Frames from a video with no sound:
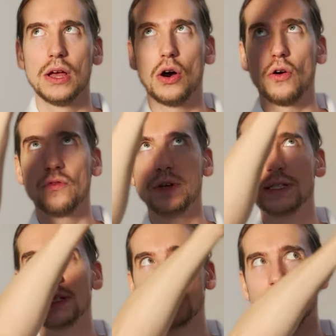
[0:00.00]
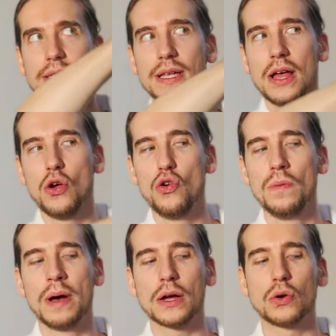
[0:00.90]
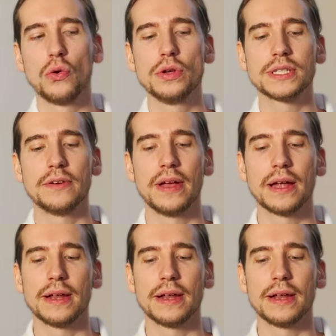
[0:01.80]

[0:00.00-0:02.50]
hoffentlich siehst du das, immer größer werden.